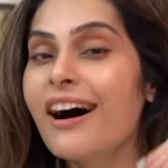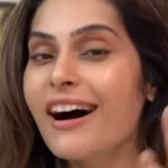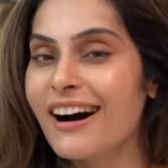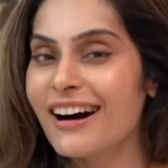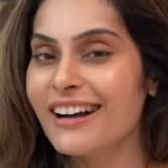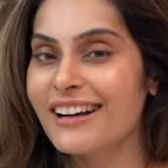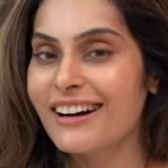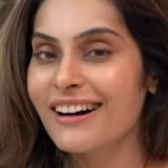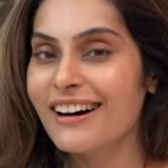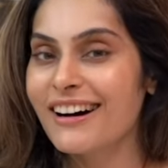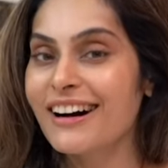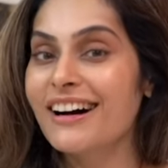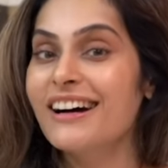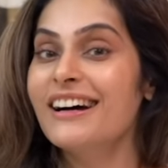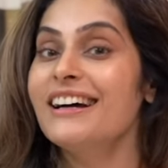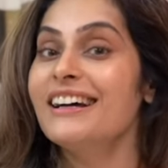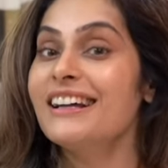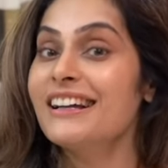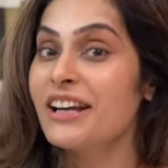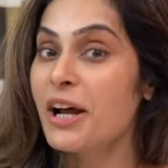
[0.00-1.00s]
ஆனால்
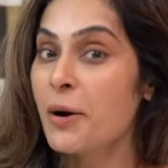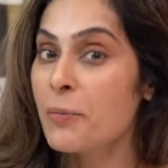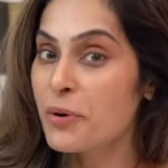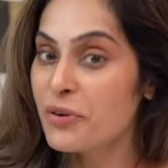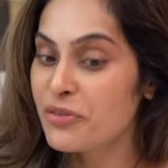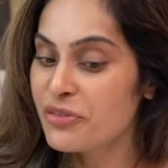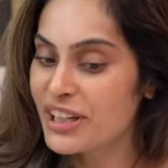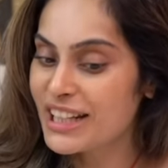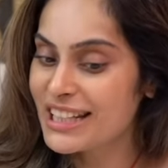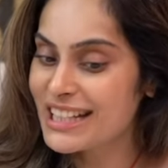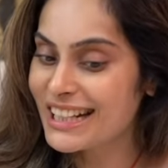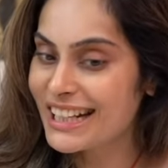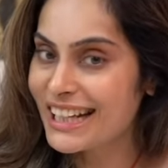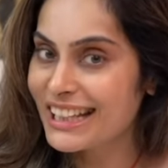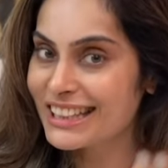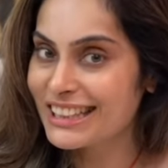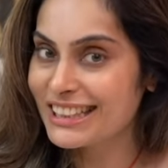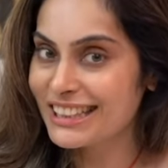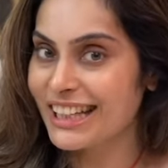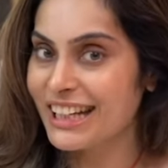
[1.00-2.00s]
நம்ம வீட்டுக்கே
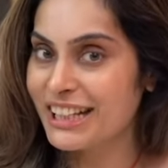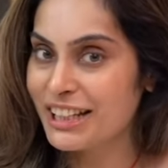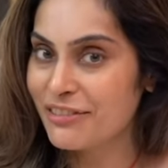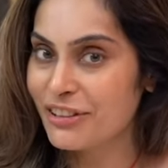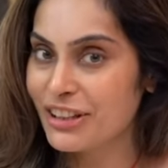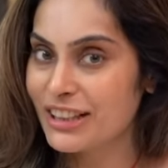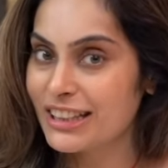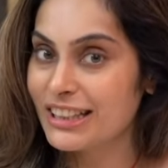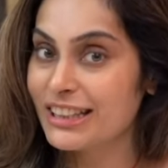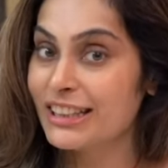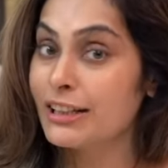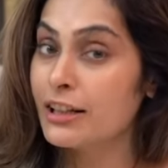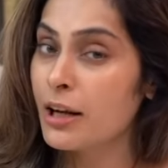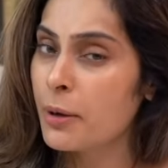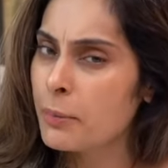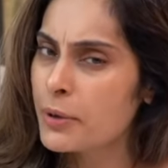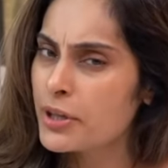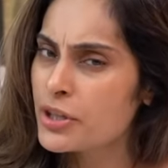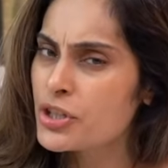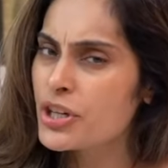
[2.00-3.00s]
இதை தேடி வந்து
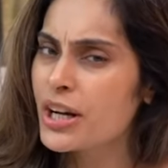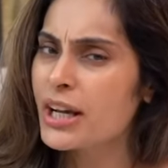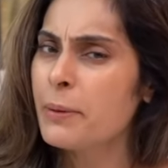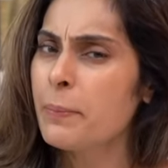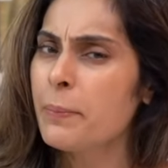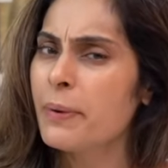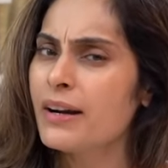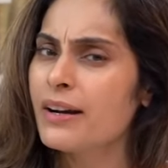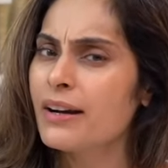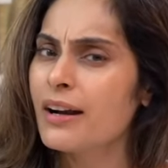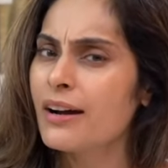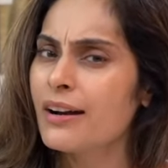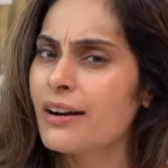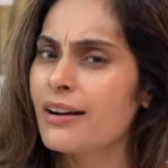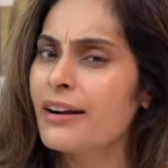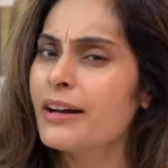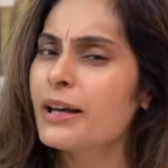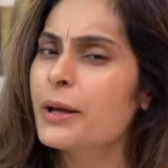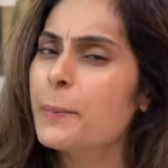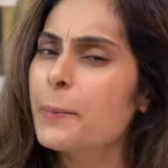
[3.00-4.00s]
நம்ம ட்ரை
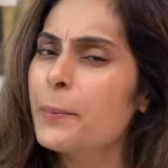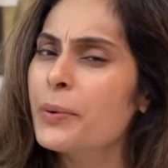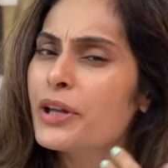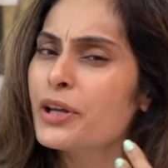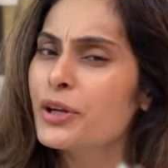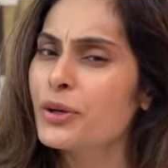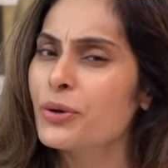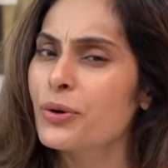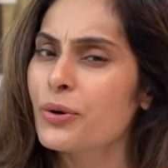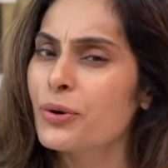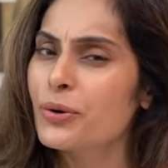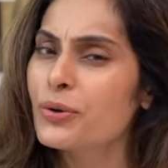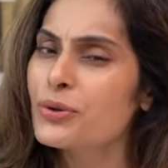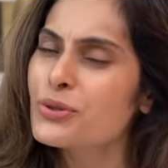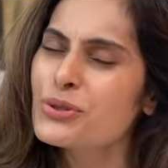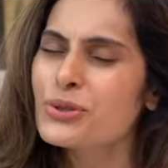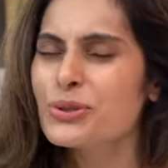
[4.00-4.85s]
பண்ணலான்னா எப்படி இருக்கும்